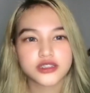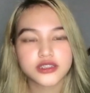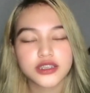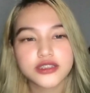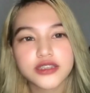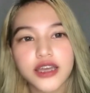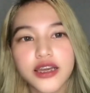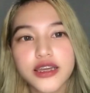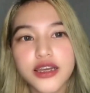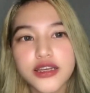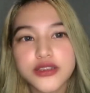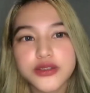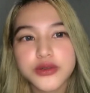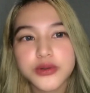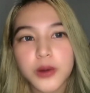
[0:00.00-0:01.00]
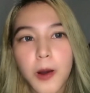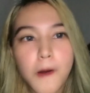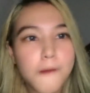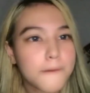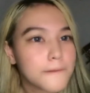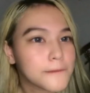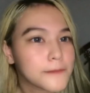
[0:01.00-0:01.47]
And ayan, oh.
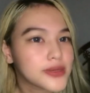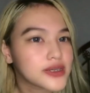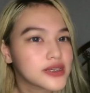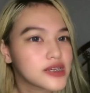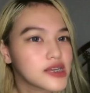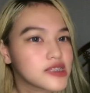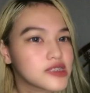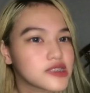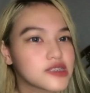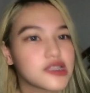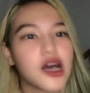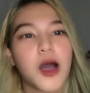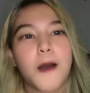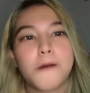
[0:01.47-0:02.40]
Ganda.